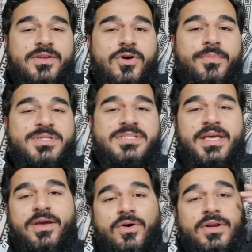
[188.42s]
नौ बज
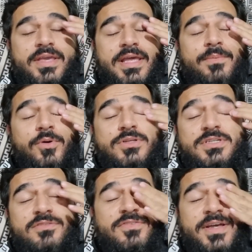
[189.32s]
रहे हैं और केल
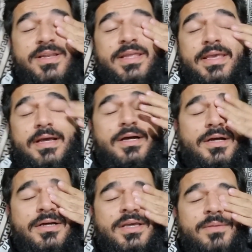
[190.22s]
पहुंचे हैं फाइनली
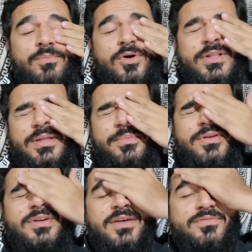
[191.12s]
यार बहुत लंबी
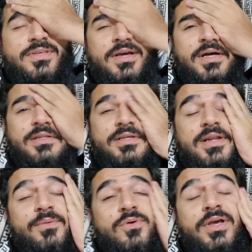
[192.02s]
ड्राइव थी हालत
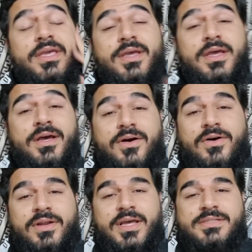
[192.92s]
ख़राब हो गई
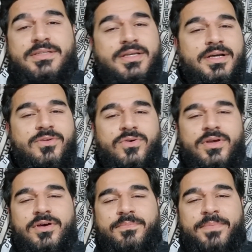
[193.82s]
और ऐसी थकन हो
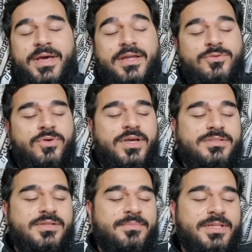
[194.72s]
गई और पैर तो
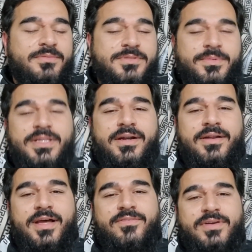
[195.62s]
ऐसे मतलब समझ लें
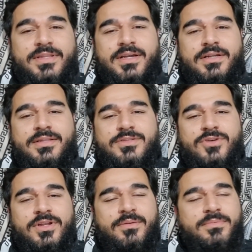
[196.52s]
ड्राइव करते करते
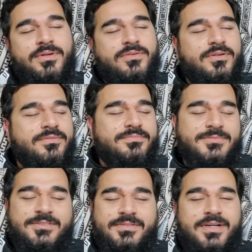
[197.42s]
जो है ना बिल्कुल
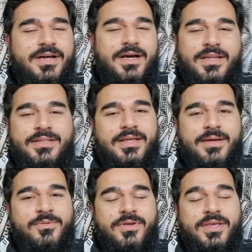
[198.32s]
हालत
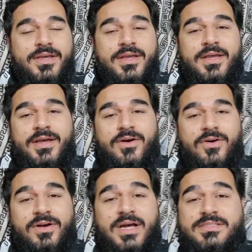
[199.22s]
ख़राब हो गई है
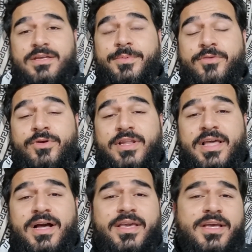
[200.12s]
और रास्ते में फिर वो
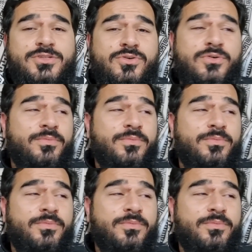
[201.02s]
डिले आ गया जो